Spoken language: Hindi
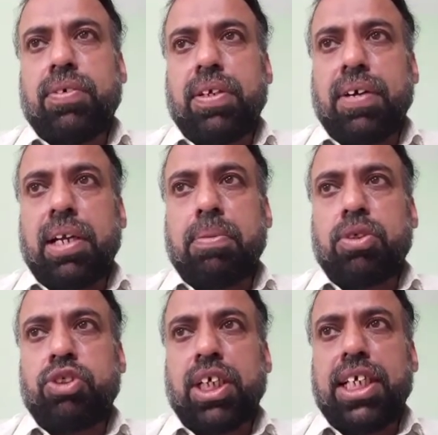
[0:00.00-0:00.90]
जो डेवलप
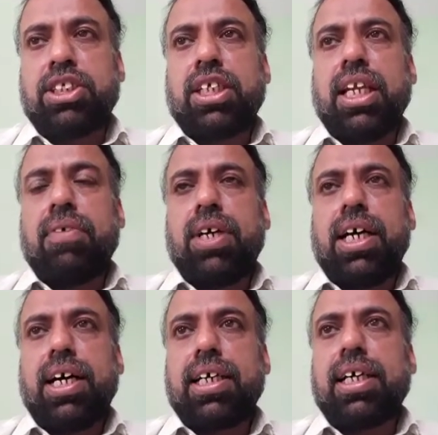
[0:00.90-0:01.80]
हो जाए इसके अलावा
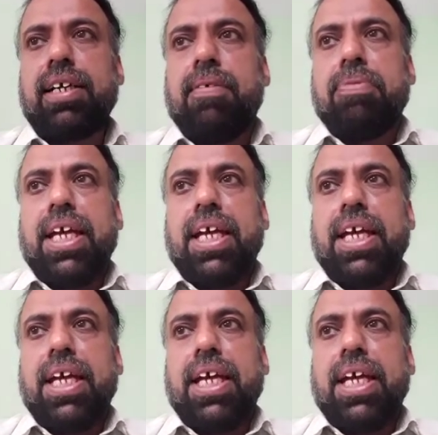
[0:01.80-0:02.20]
अगर